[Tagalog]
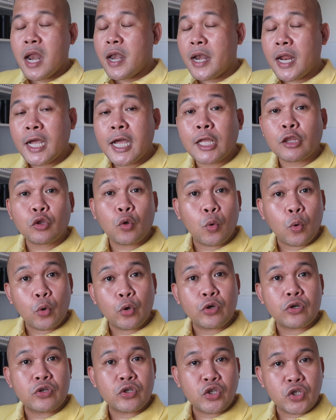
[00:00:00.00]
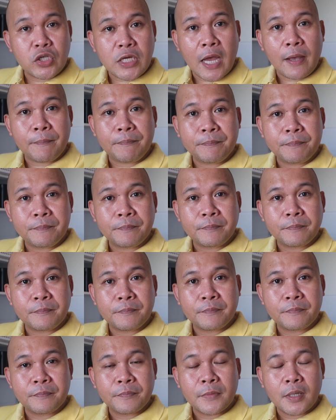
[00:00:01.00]
nagatuon siya.
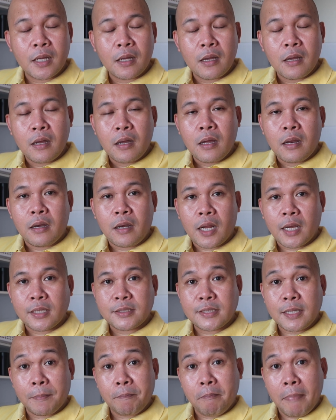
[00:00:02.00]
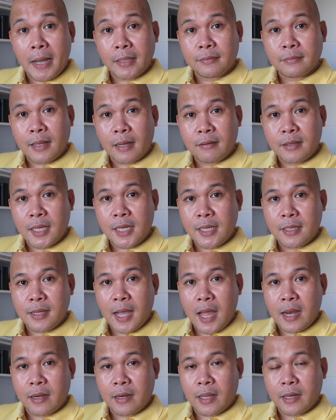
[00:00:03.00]
Nagsabat ang
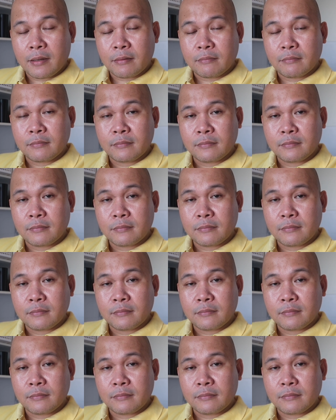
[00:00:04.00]
ginikanan.